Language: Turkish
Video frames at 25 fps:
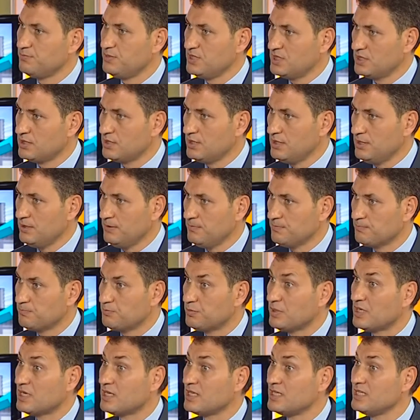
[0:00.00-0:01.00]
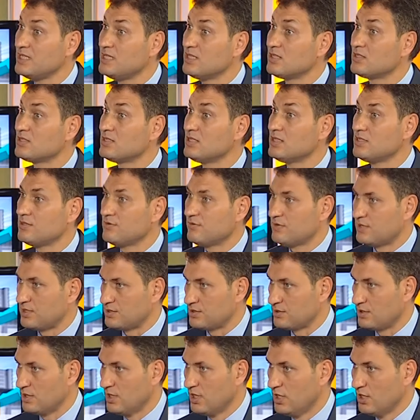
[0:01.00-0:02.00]
Bir de bayilikleri
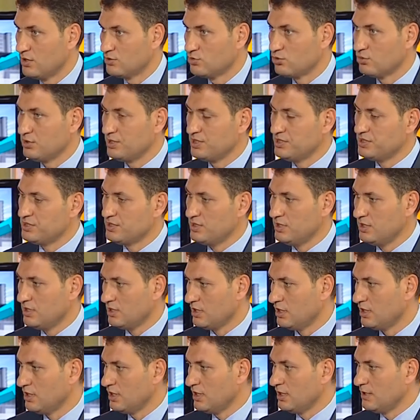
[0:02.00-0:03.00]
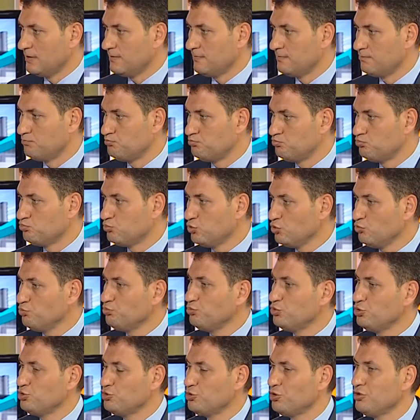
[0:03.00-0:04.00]
var. Dolayısıyla bu,
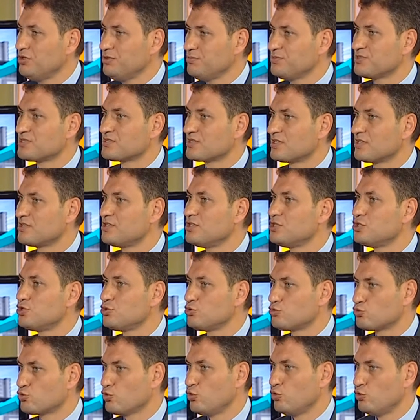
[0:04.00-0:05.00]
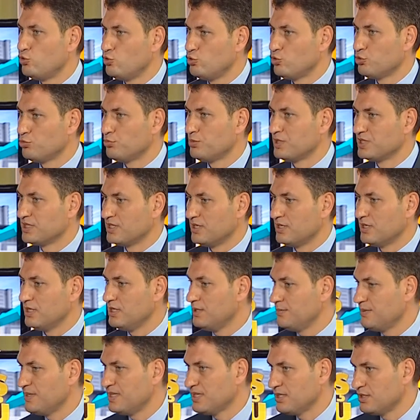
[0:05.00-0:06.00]
bu şöyle bir stratejiyi söylüyor bana.
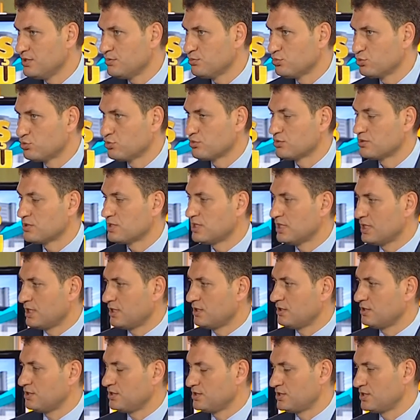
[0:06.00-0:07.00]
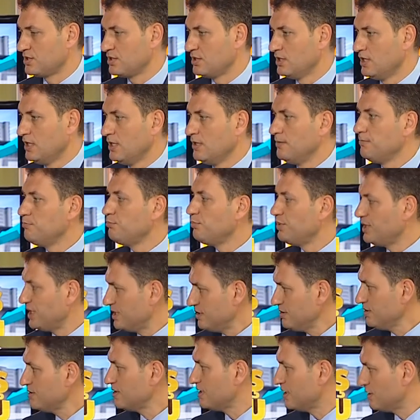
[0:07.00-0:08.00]
Ali Bey hani bunu daha açsın.
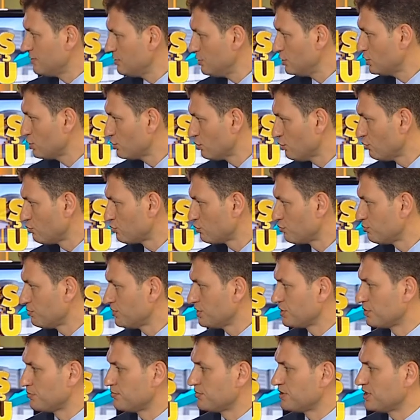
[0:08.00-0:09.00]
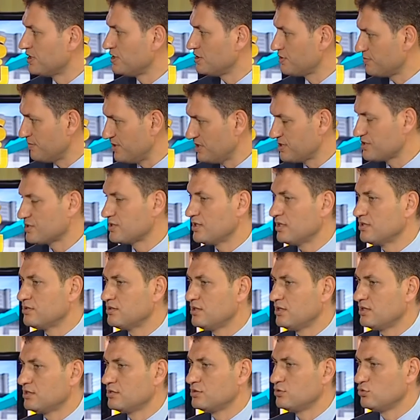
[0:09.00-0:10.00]
Ben kendi showroomlarımda hizmet
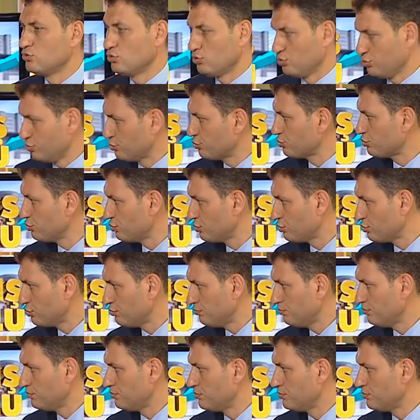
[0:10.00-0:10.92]
standartını oluştururum.